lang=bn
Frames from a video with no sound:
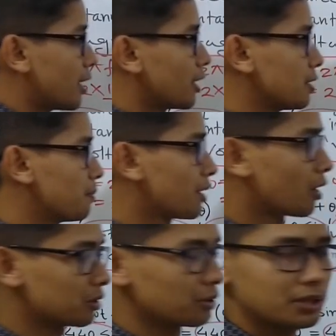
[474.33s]
নেগেটিভের
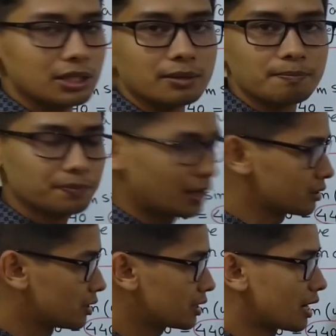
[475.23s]
অর্থ কি
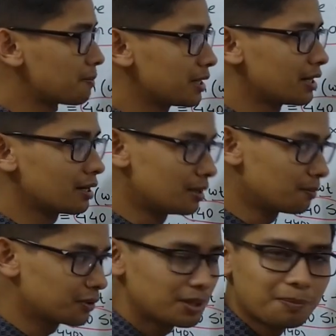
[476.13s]
আসলে টাইম কি নেগেটিভ
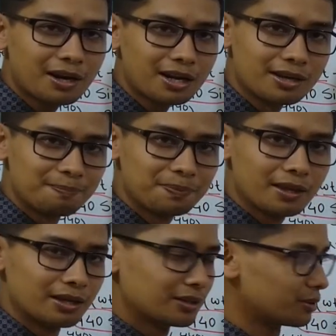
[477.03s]
হতে পারে
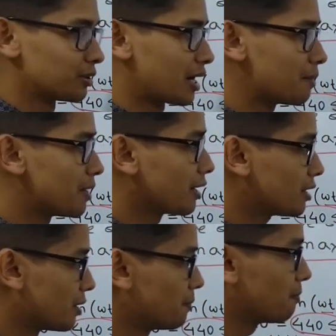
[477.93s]
তো টাইম
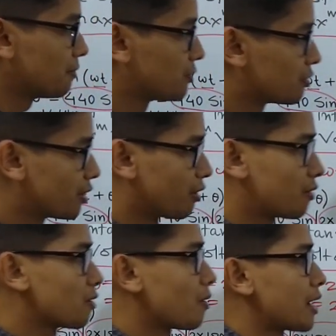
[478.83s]
নেগেটিভ যদি কখনো